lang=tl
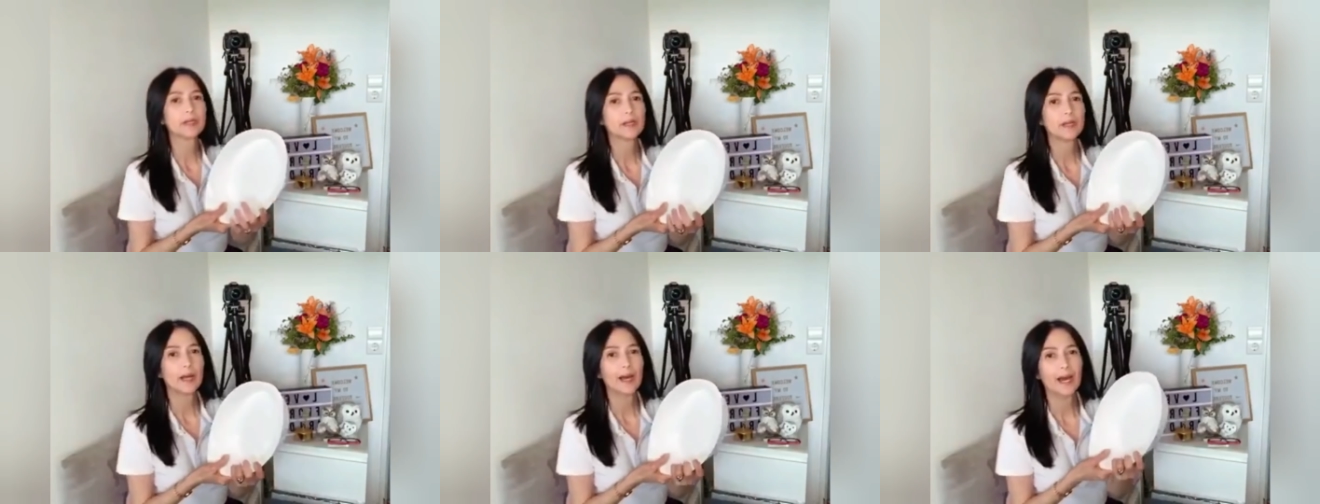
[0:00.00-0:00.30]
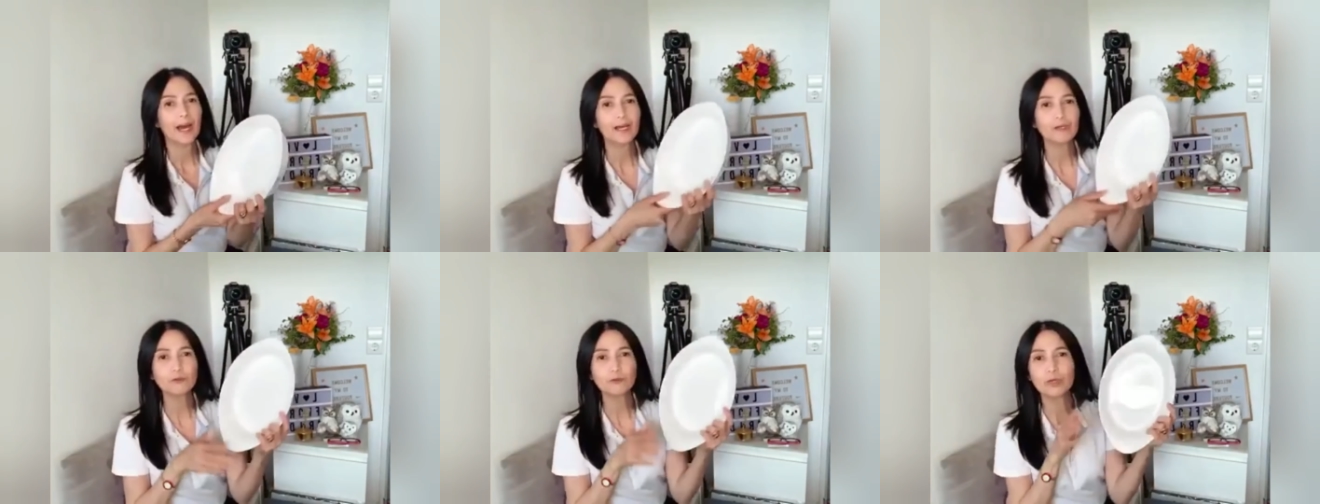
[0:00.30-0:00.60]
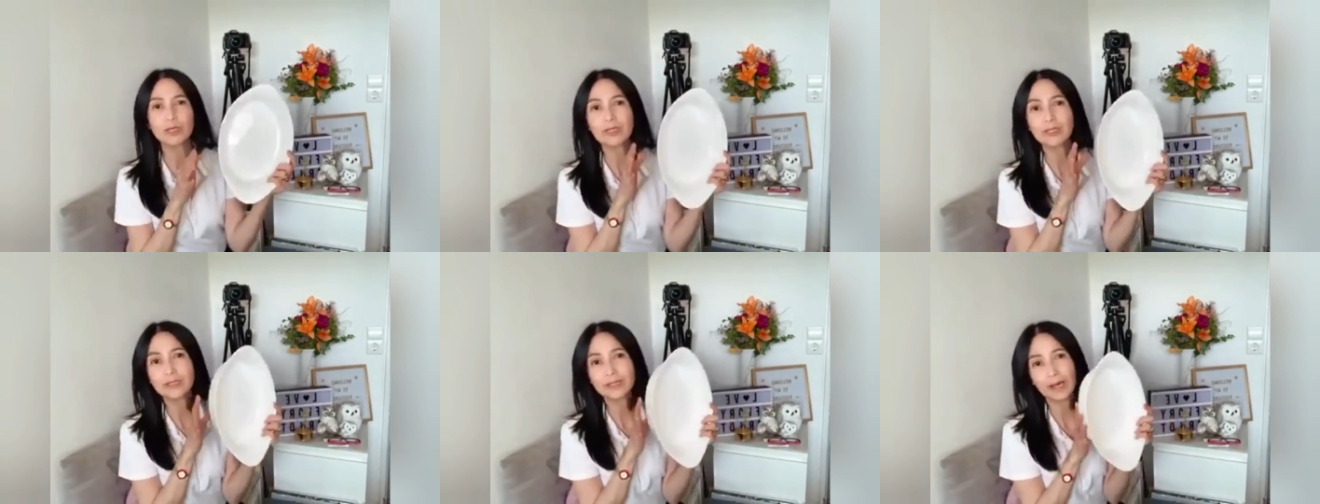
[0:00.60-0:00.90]

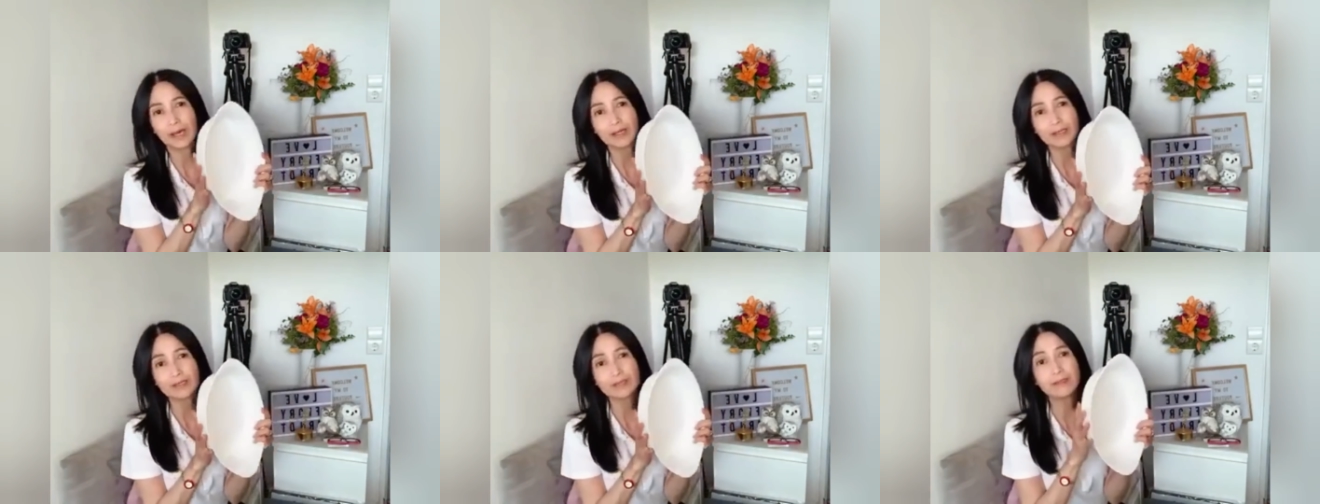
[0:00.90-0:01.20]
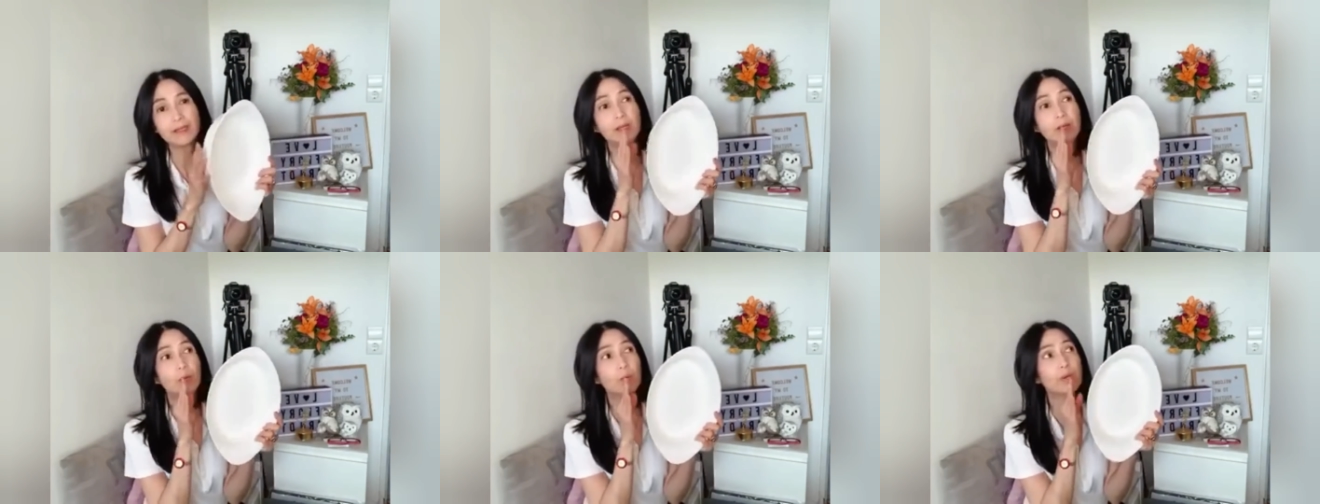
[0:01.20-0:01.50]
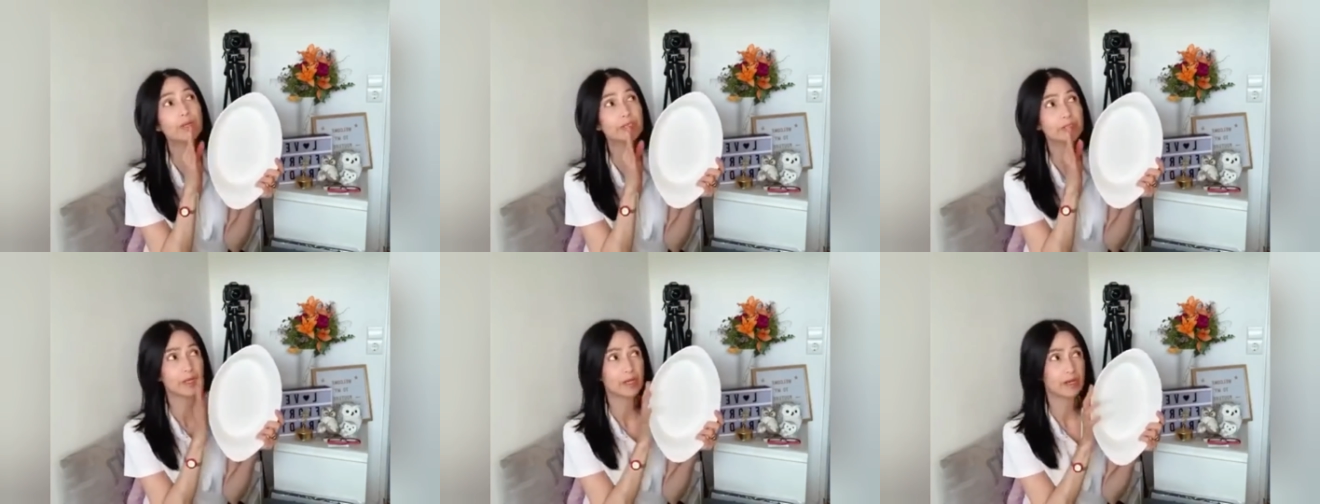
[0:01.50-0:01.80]
actually guys, dalawa
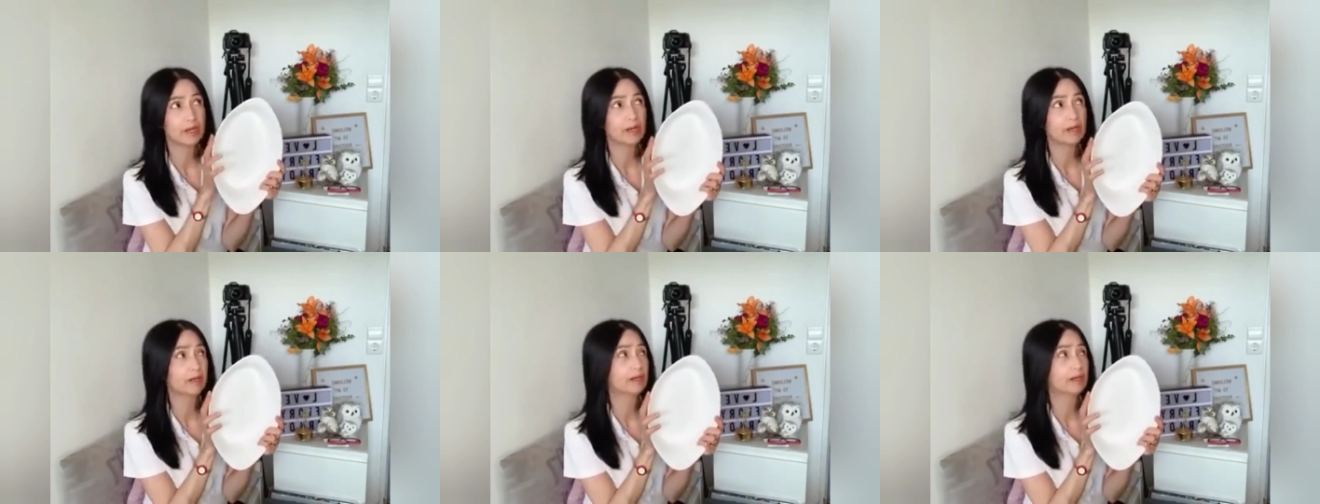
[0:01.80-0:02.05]
siya.